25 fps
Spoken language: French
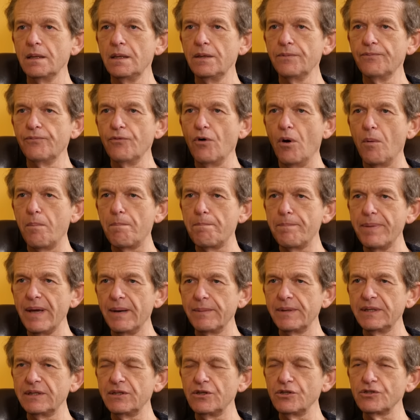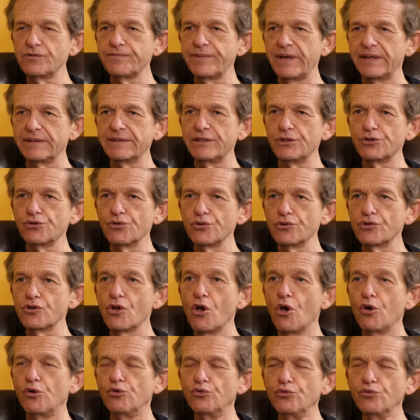il faut en permanence faire des choses